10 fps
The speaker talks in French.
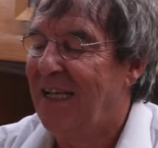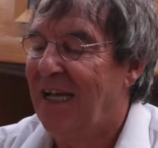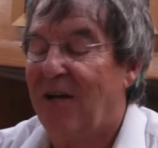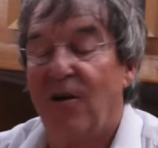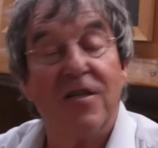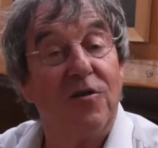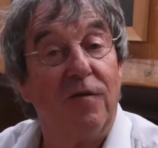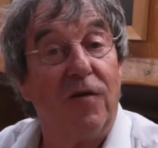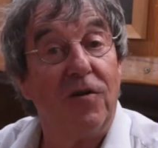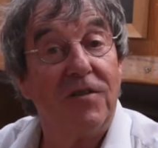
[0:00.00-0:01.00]
alors les
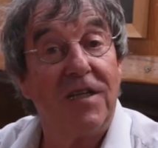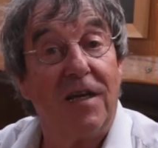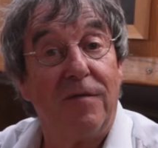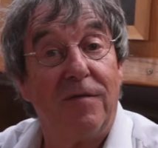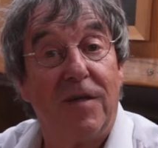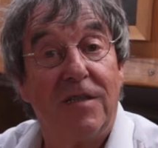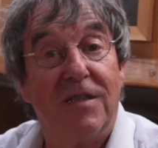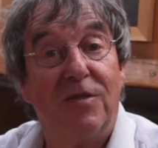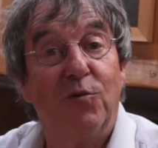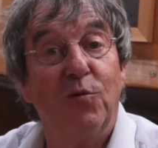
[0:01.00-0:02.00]
solvants servent à
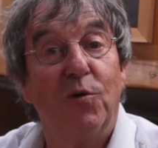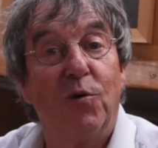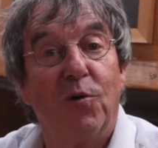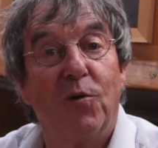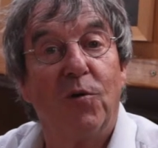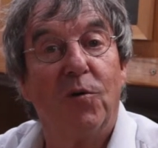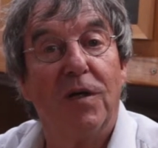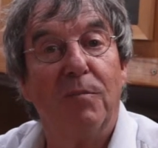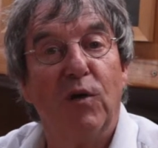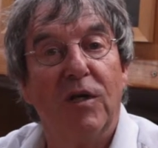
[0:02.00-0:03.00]
dissoudre euh,
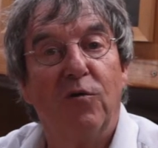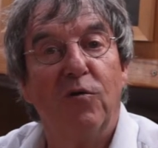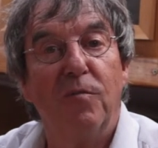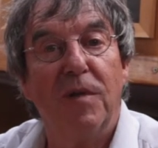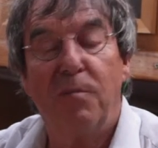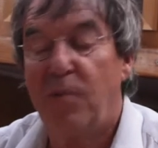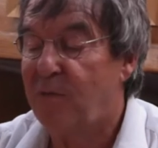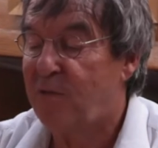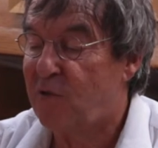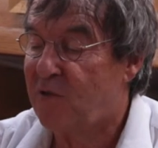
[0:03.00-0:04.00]
les molécules, mais ils
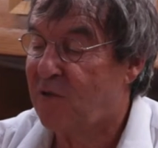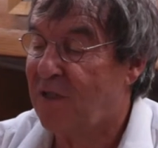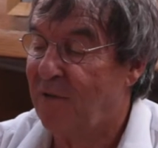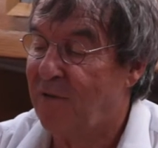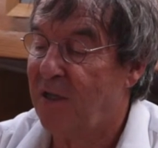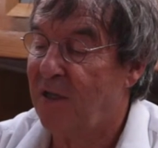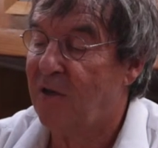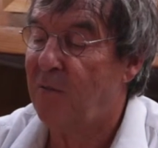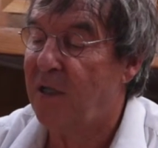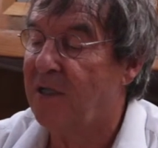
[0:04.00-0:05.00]
peuvent servir,
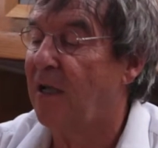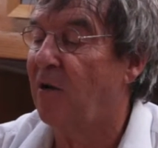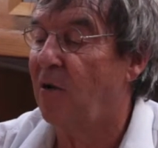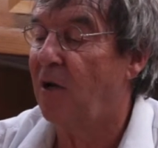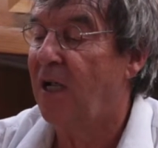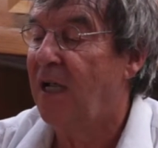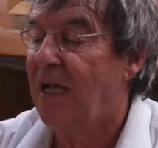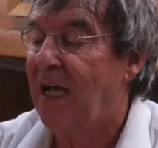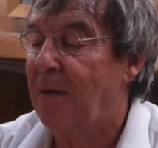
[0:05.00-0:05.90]
comme l'éthanol, à